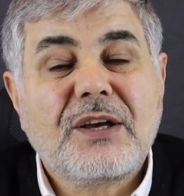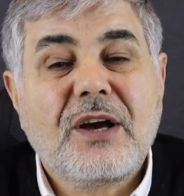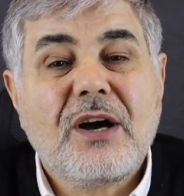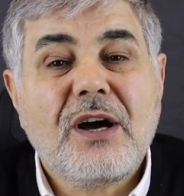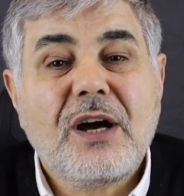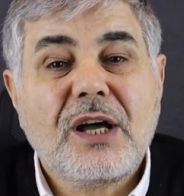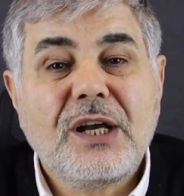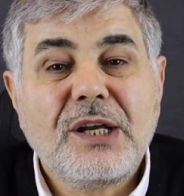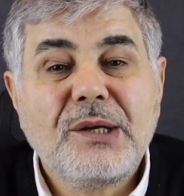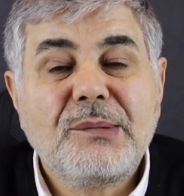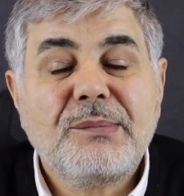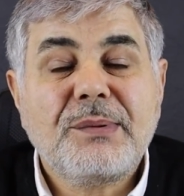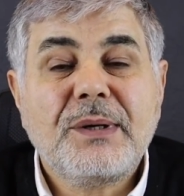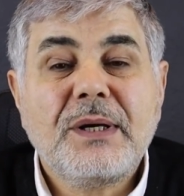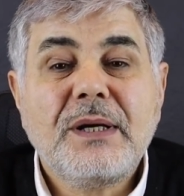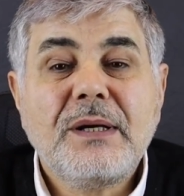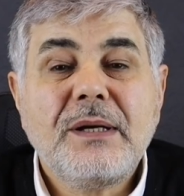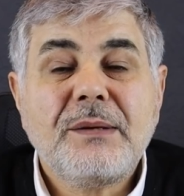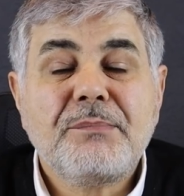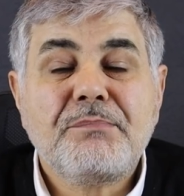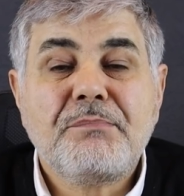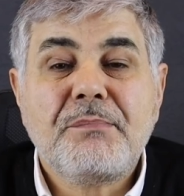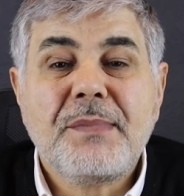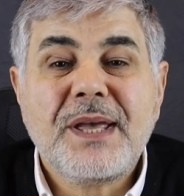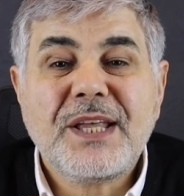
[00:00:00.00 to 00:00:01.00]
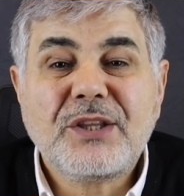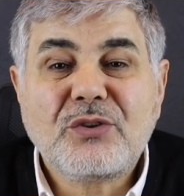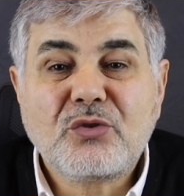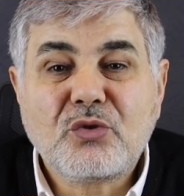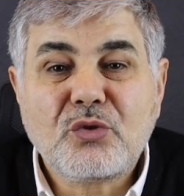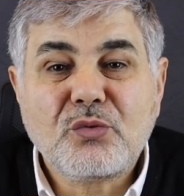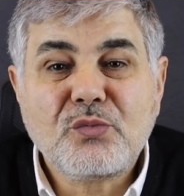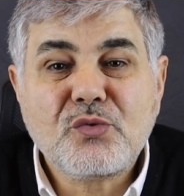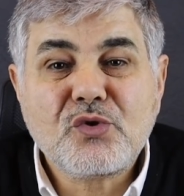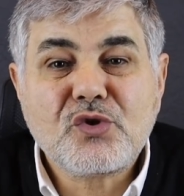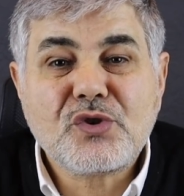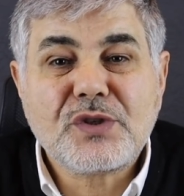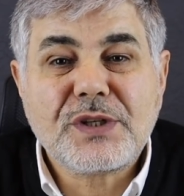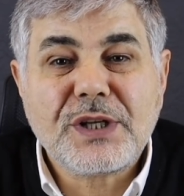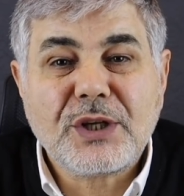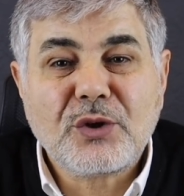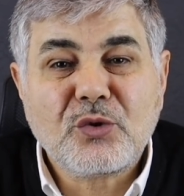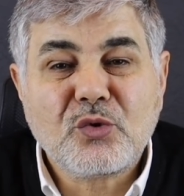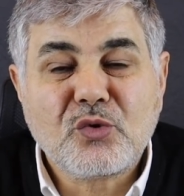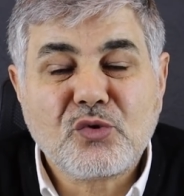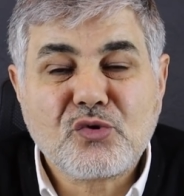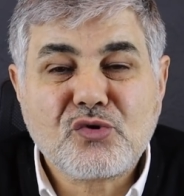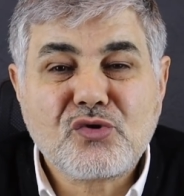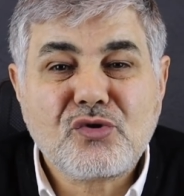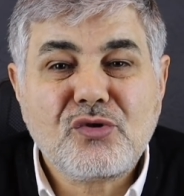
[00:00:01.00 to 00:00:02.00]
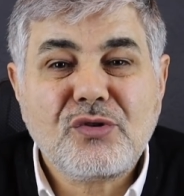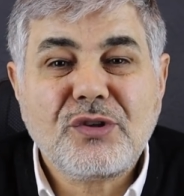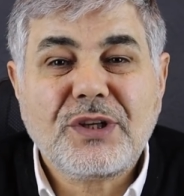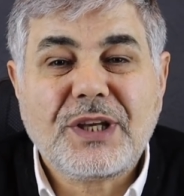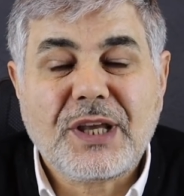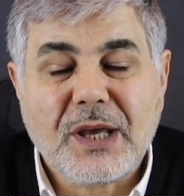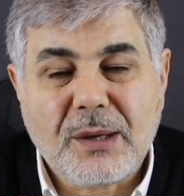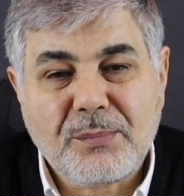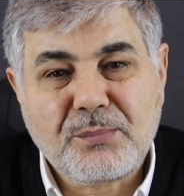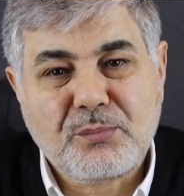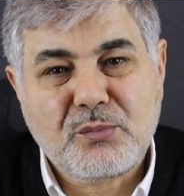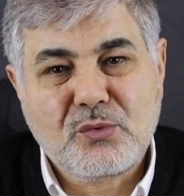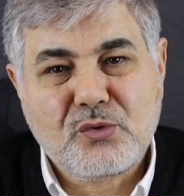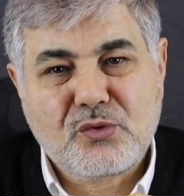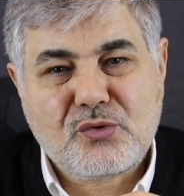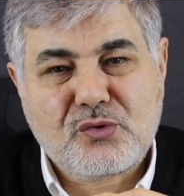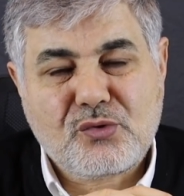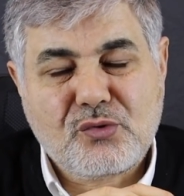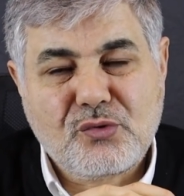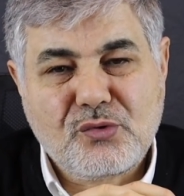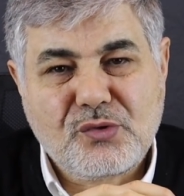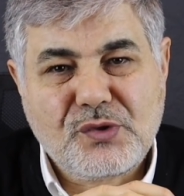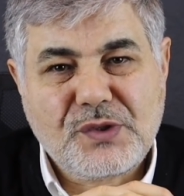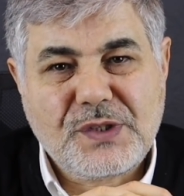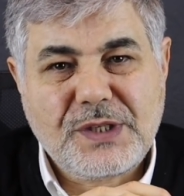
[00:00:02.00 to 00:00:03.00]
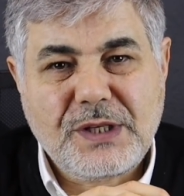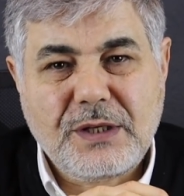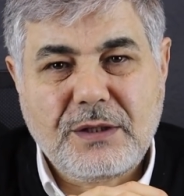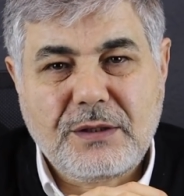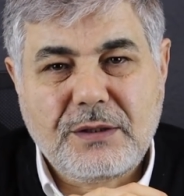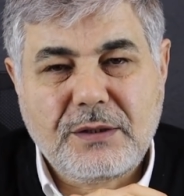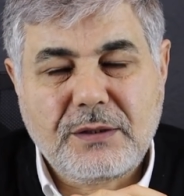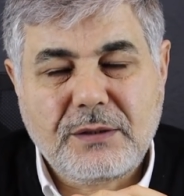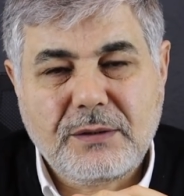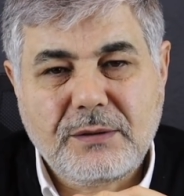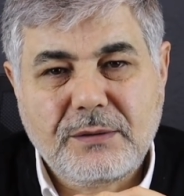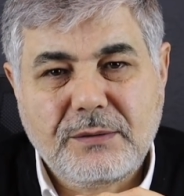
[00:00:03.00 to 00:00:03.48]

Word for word: galiba metrobüsle yolculuk yapmıyorsunuz dedi.